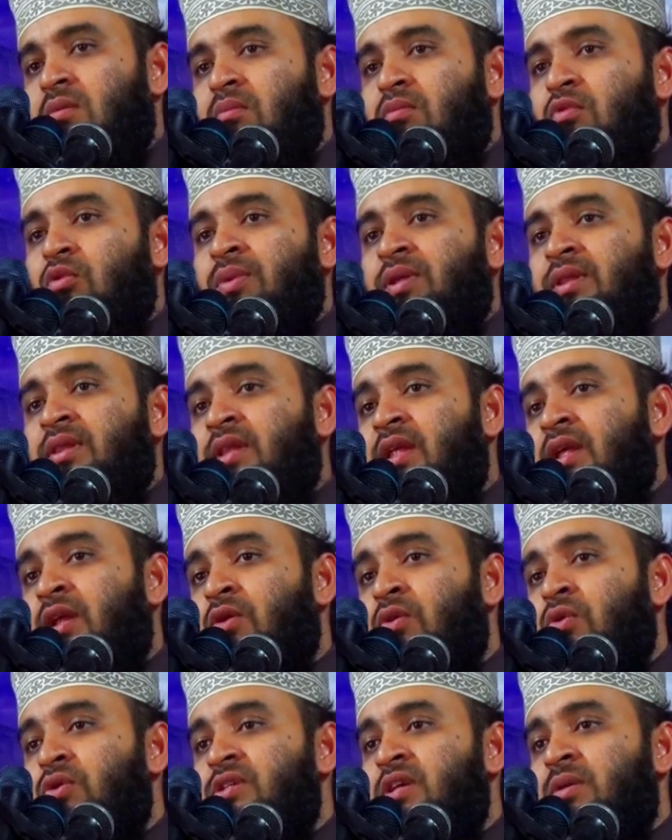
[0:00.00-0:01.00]
মুমিনদের
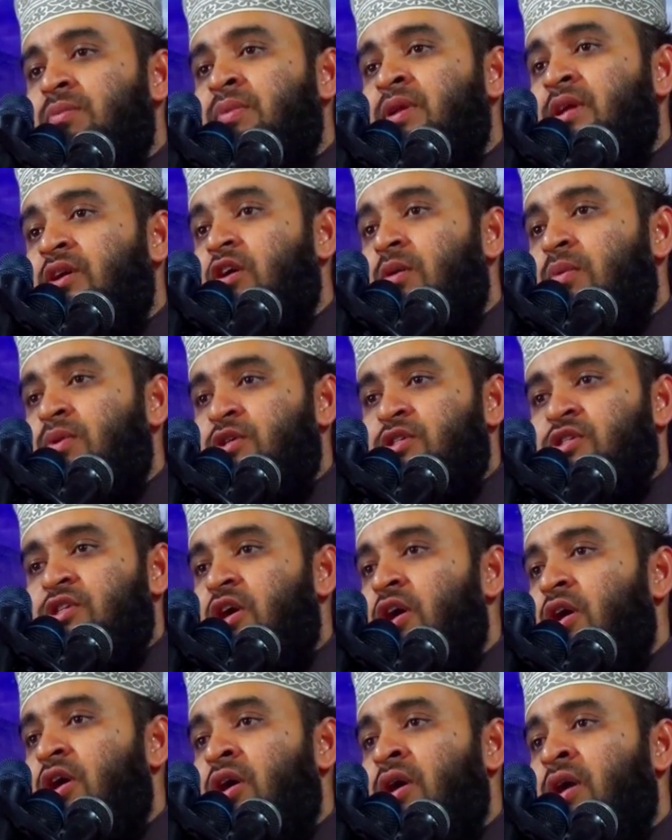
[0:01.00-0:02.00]
রুহু যেমনি কবজ
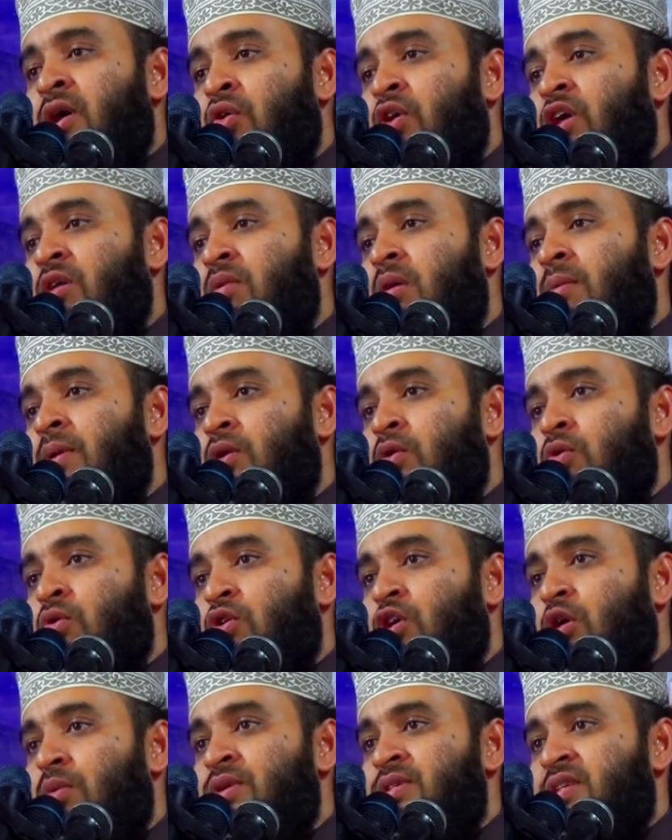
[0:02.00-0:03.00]
হয় ওইভাবে রুহু
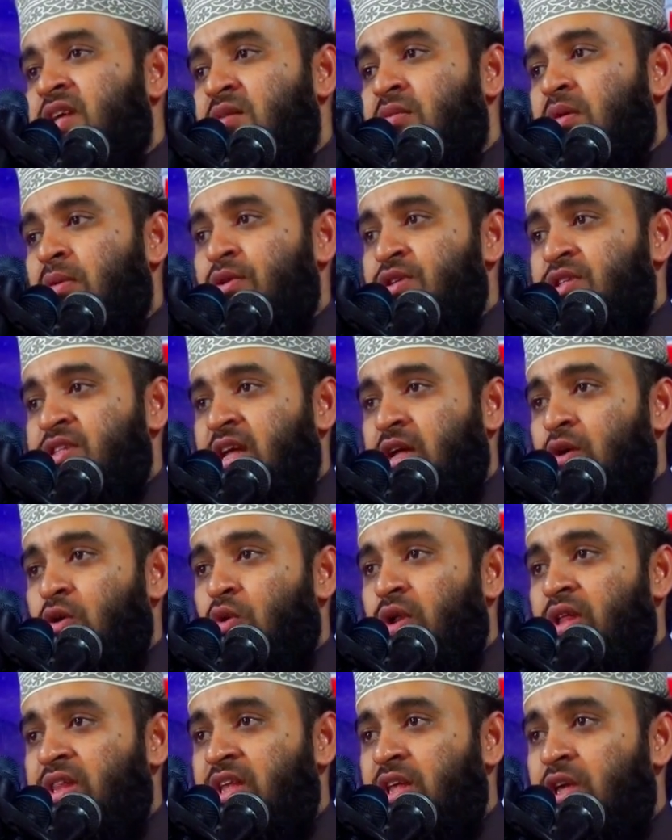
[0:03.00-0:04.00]
কবজের ব্যবস্থা
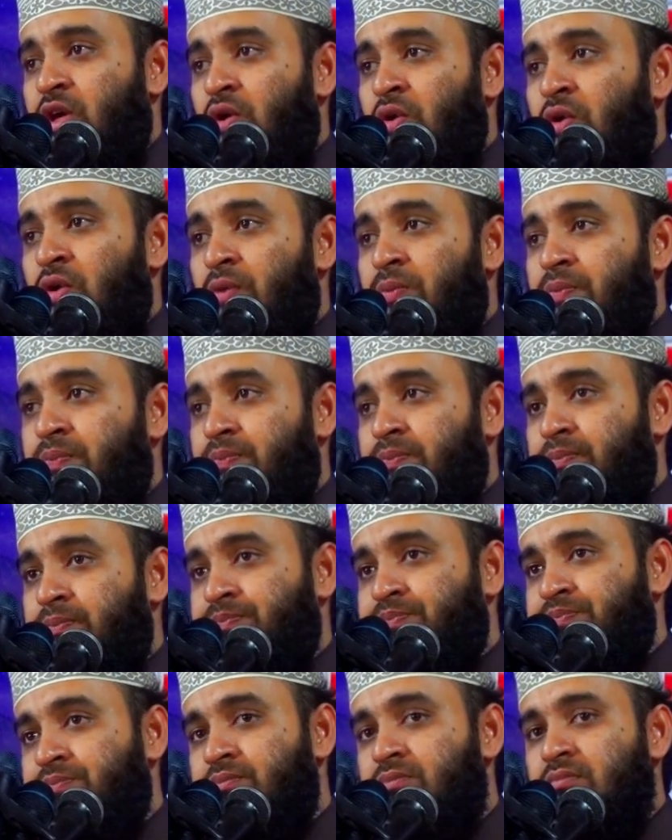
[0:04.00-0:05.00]
করে দিও
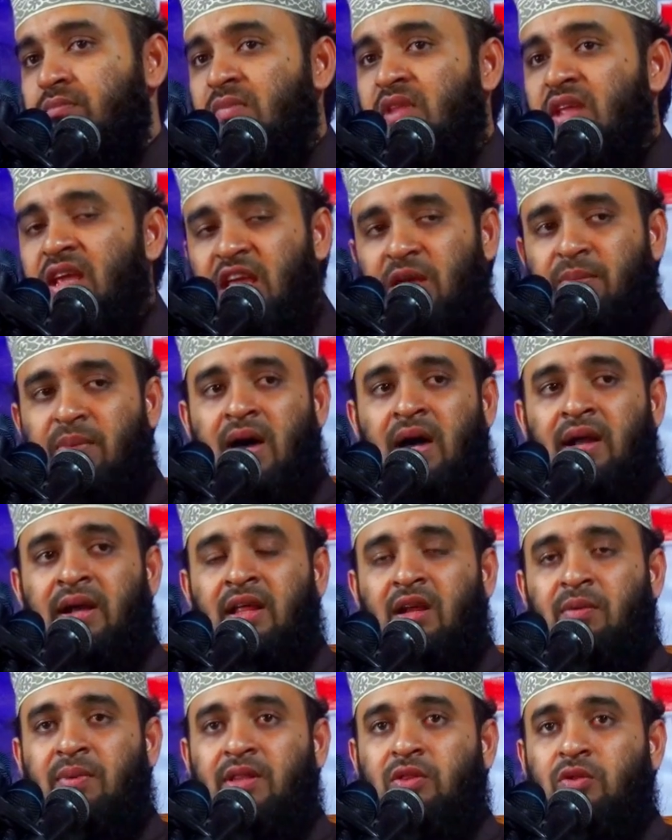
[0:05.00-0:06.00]

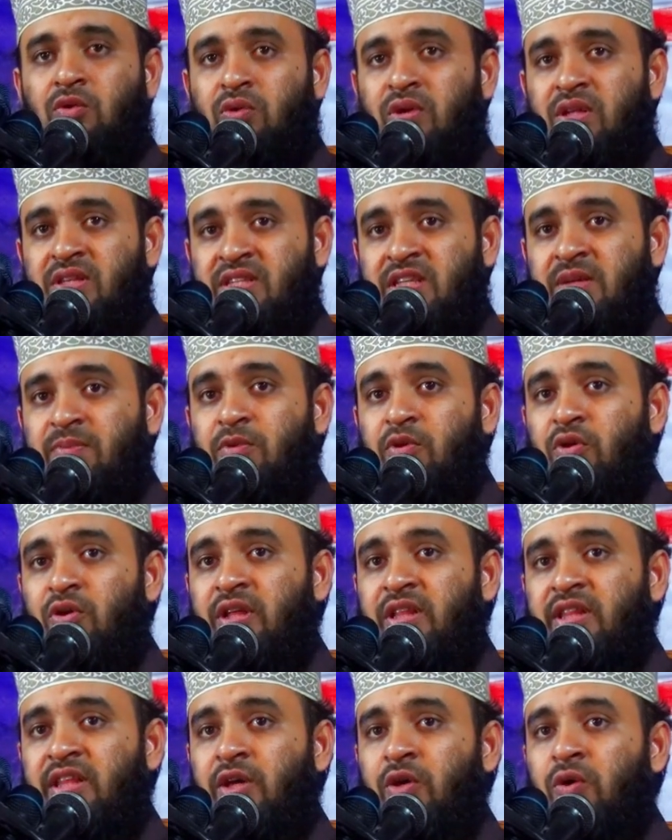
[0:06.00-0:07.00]
ইমানের মৃত্যু নসিব করে
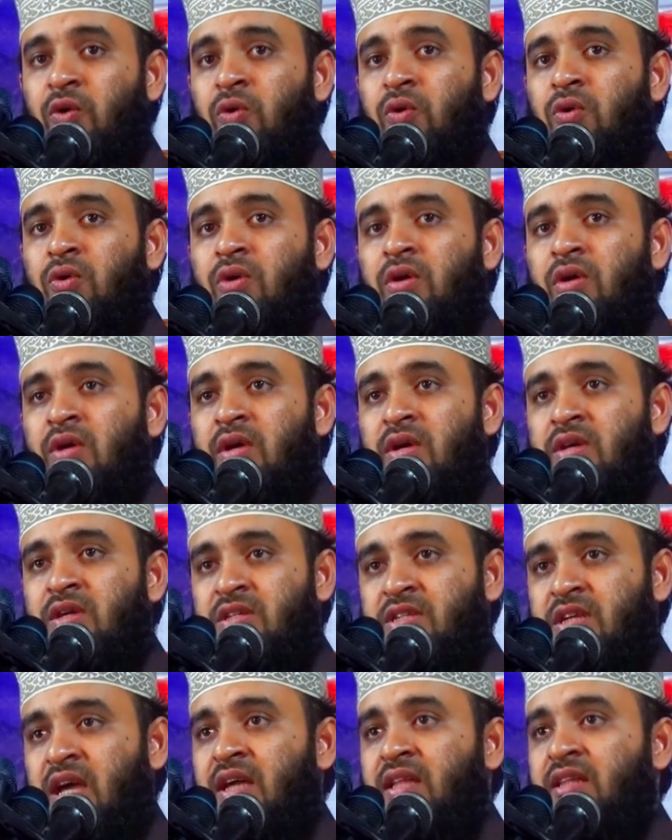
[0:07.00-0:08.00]
দিও
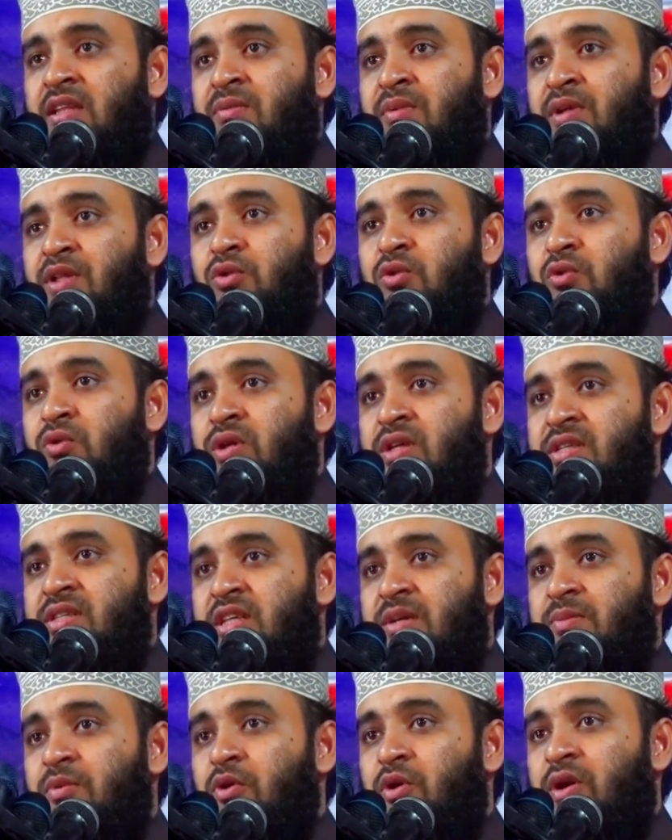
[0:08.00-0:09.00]
শাহিদি মৃত্যু
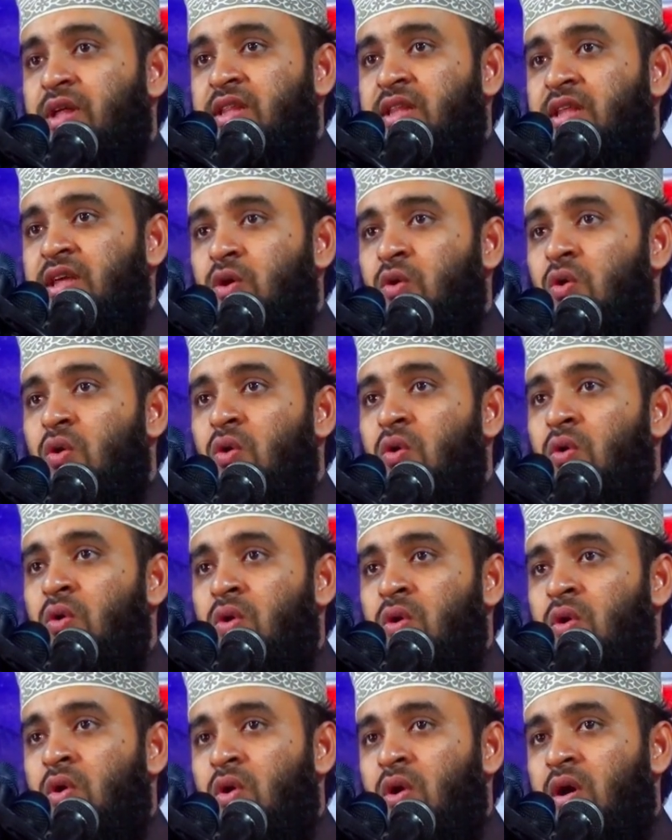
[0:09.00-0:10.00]
নসিব করে দিও
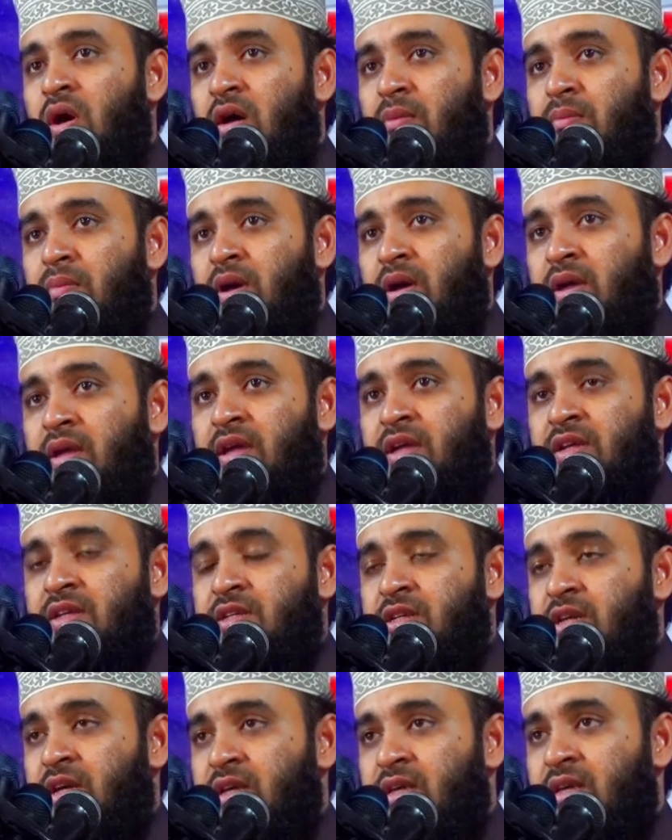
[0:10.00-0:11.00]
আমাকে
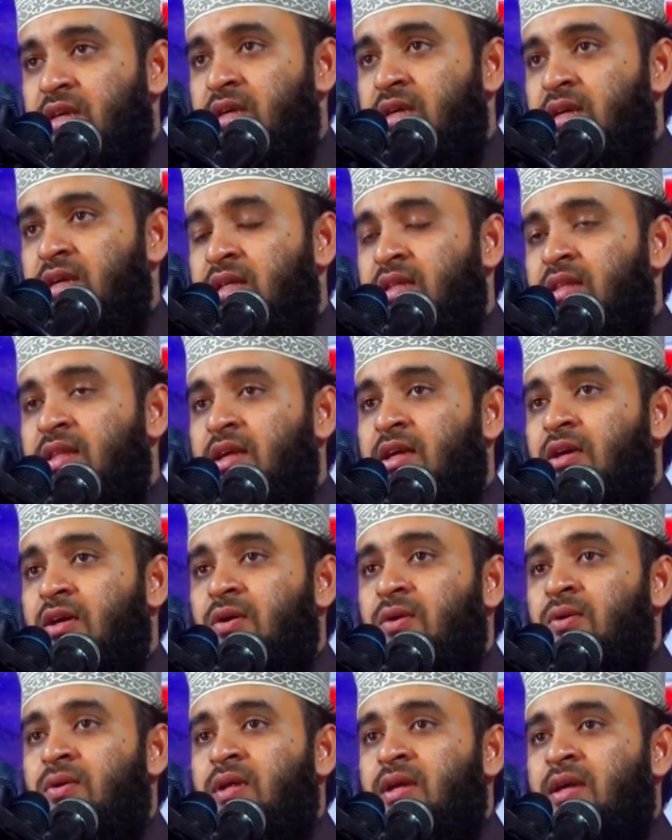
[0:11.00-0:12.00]
শহীদ
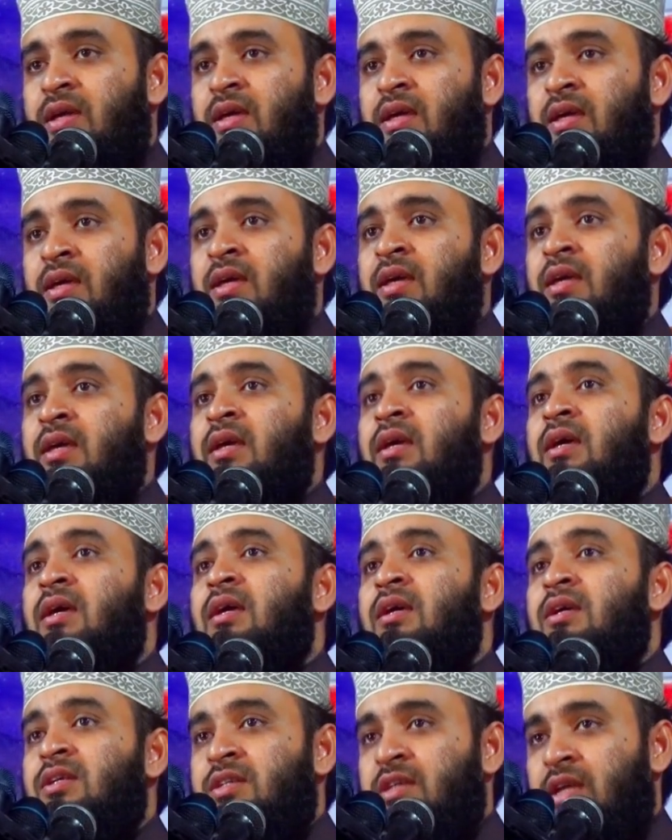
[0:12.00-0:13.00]
করে
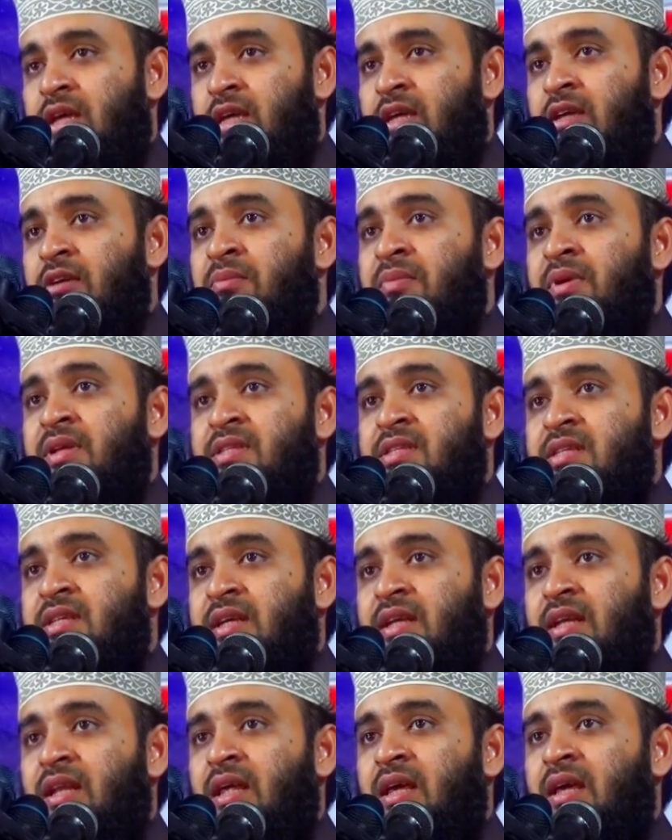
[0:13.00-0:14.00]
সেই
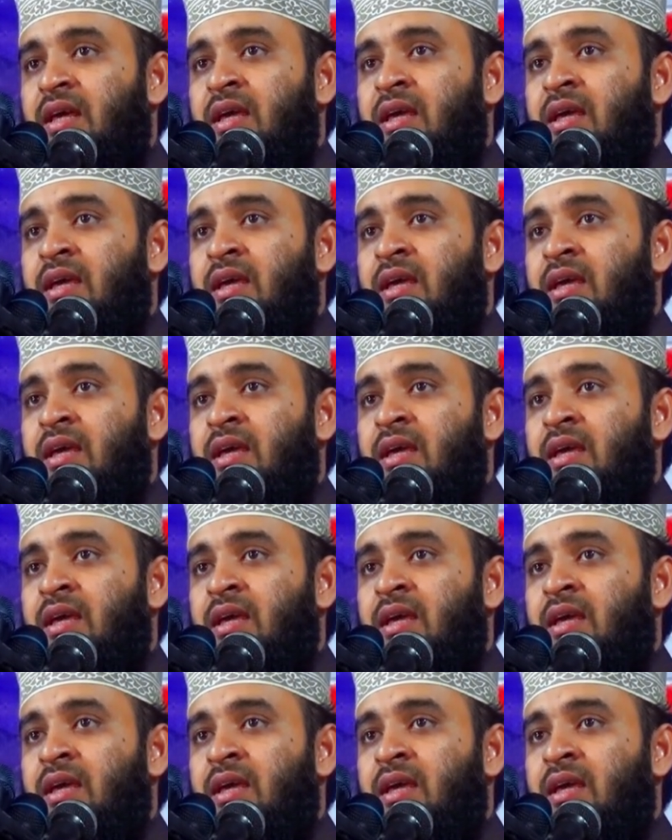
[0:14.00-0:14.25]
মিছিলে